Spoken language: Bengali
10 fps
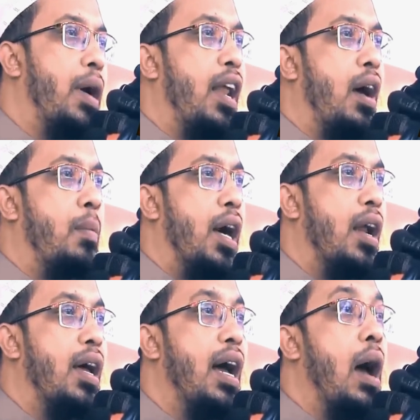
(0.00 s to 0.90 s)
ভাইরা
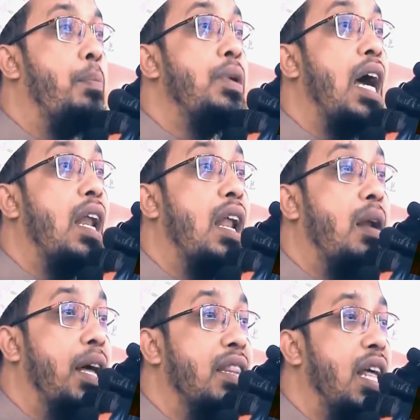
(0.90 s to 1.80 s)
আমার আপনি
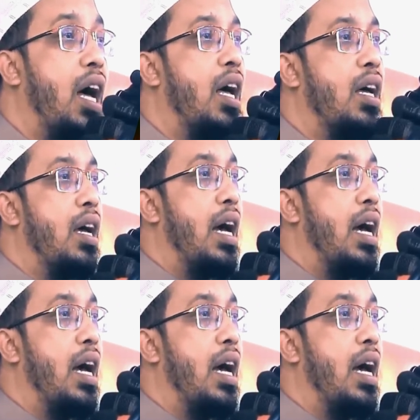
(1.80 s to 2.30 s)
আল্লাহর বান্দা